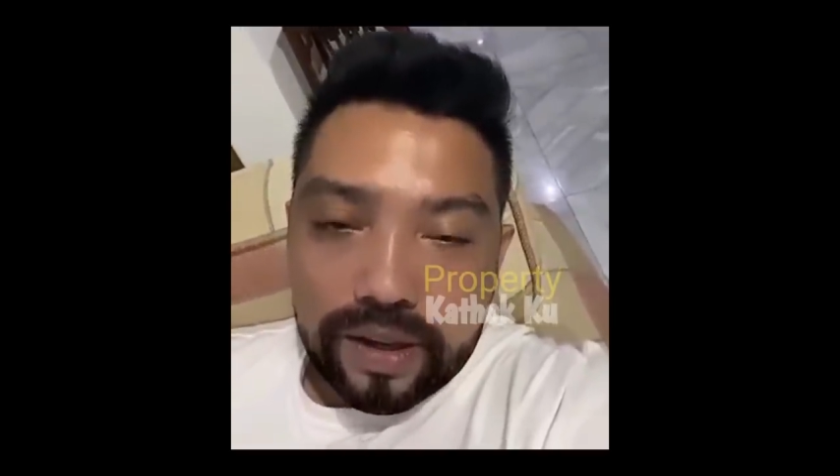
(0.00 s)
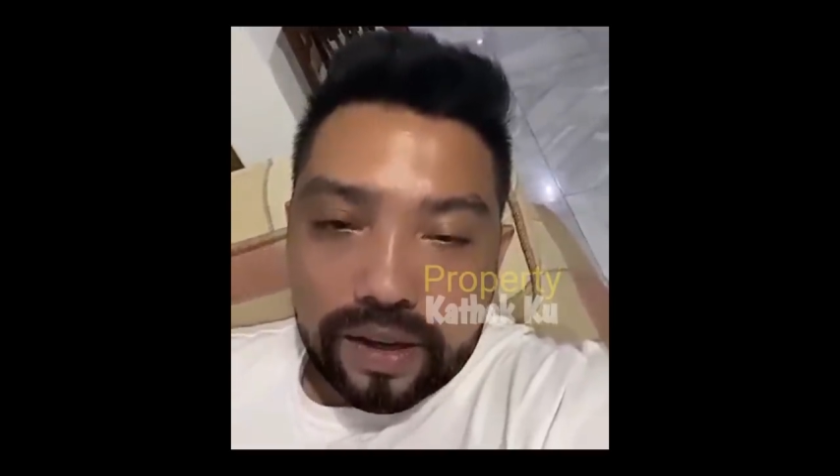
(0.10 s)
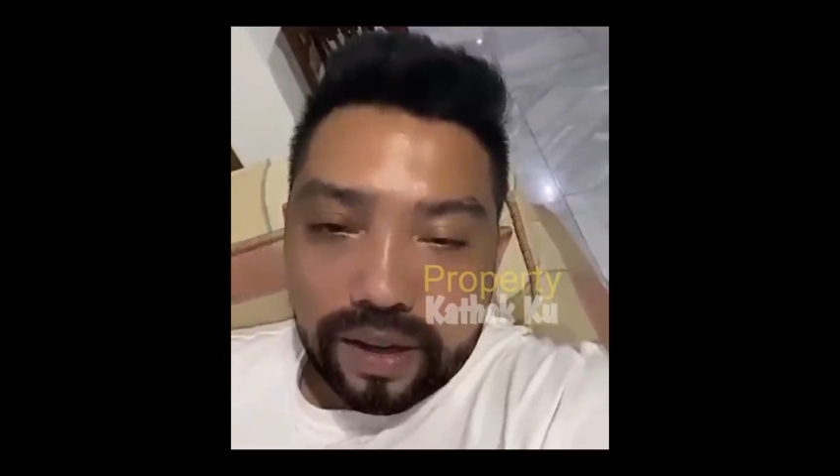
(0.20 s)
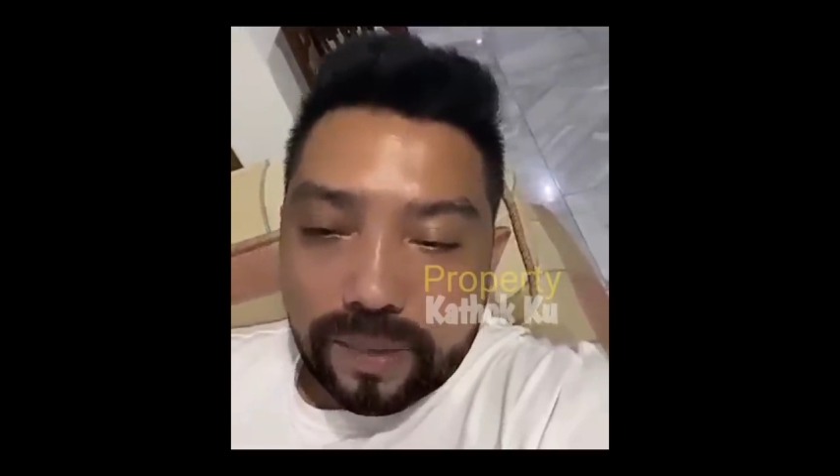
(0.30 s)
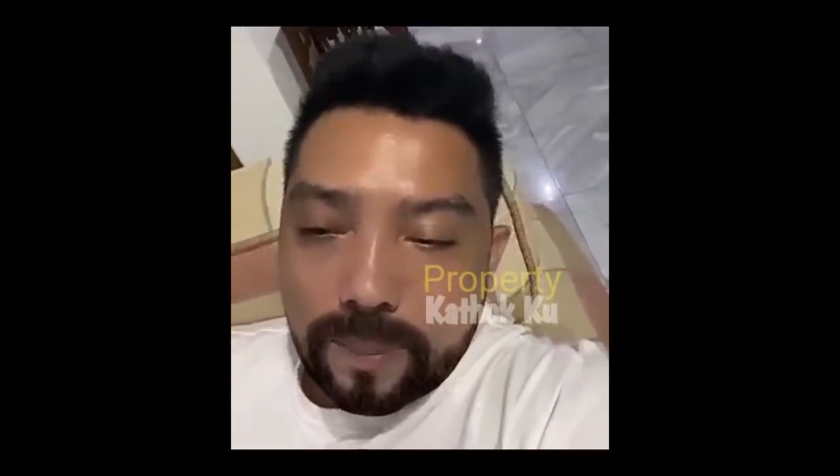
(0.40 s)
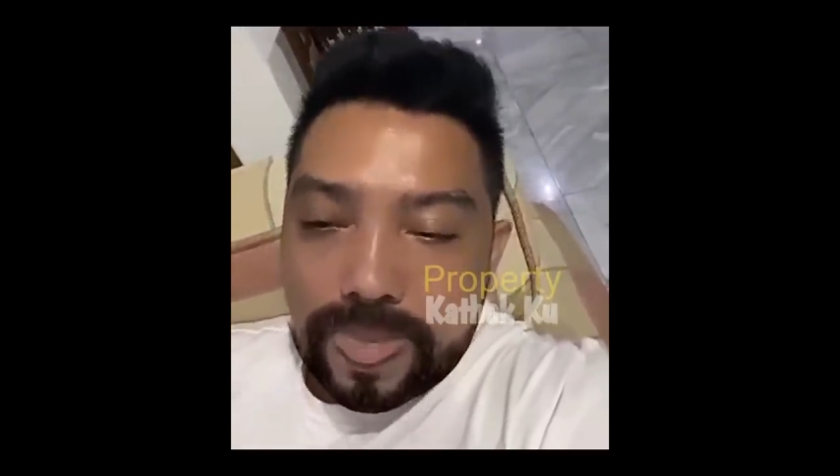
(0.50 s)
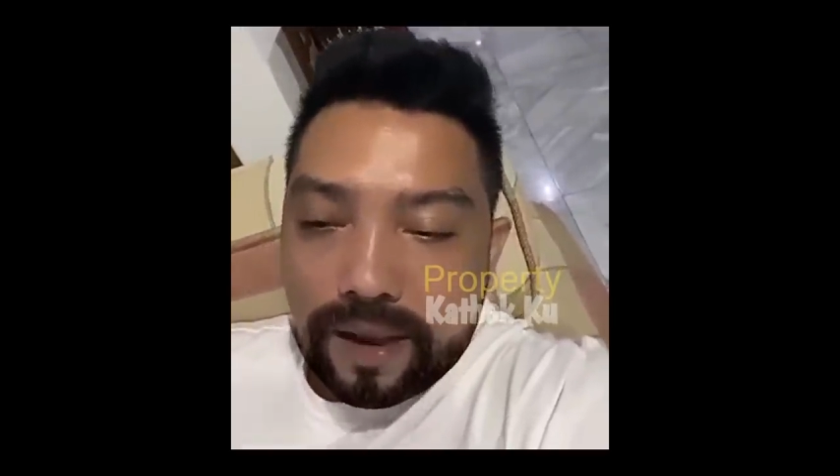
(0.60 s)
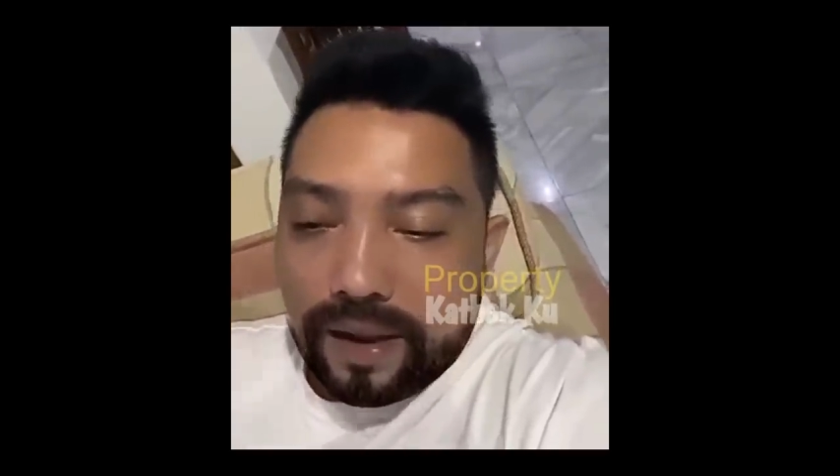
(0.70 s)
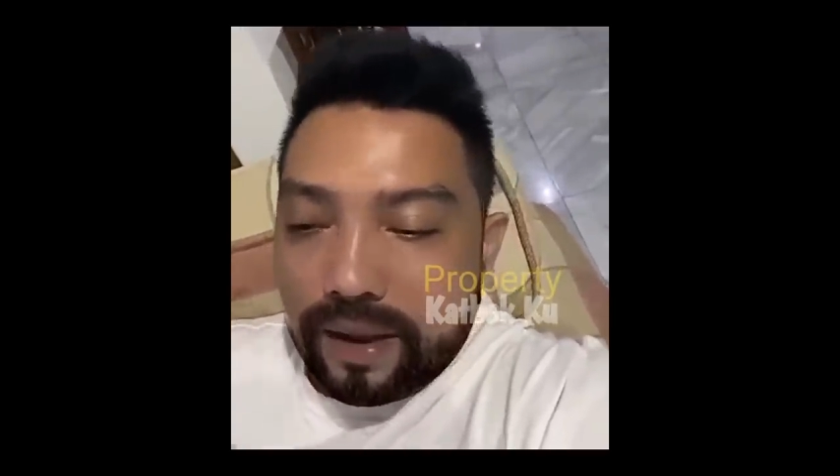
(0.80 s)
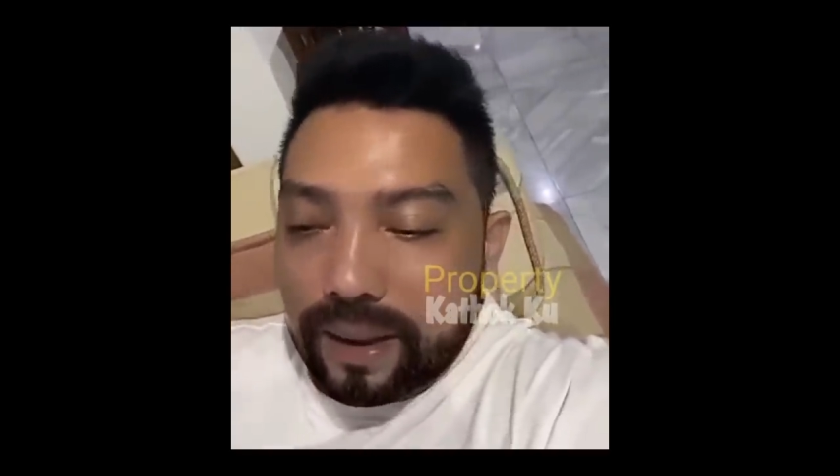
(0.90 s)
yang
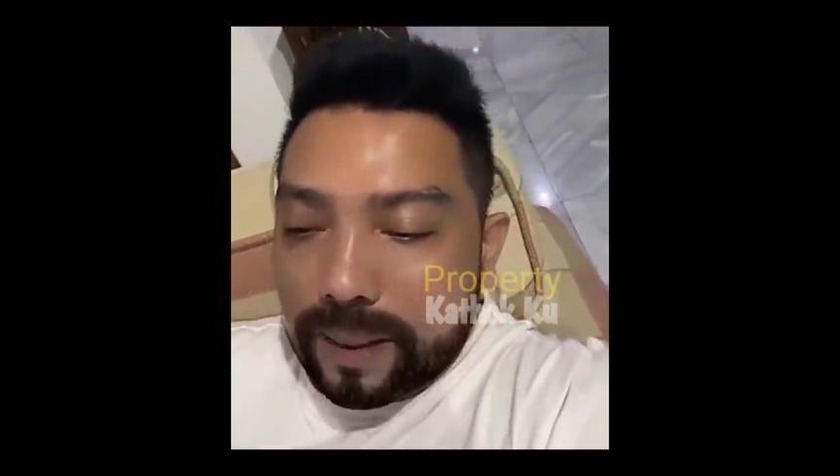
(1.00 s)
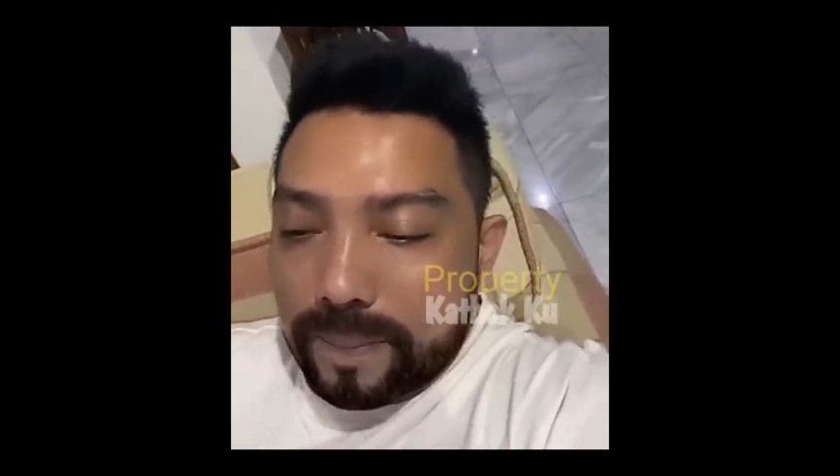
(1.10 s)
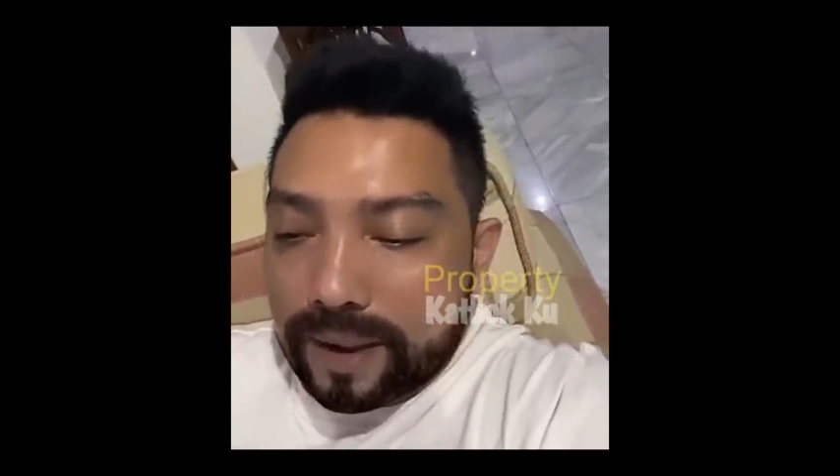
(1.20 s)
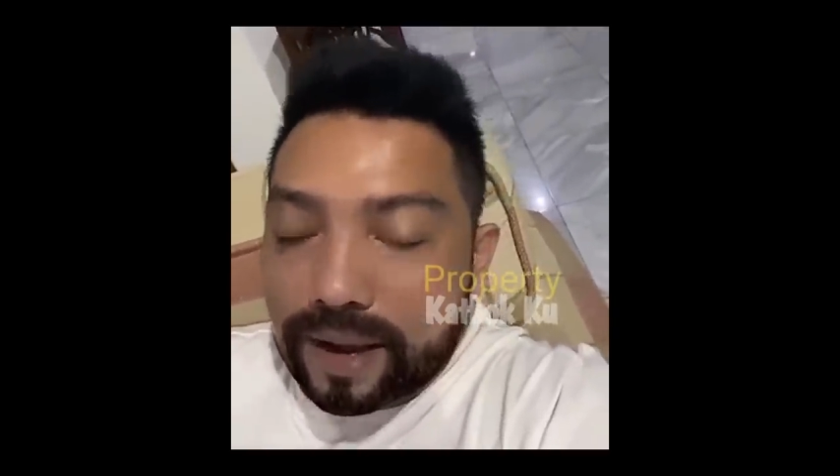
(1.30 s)
menyampaikan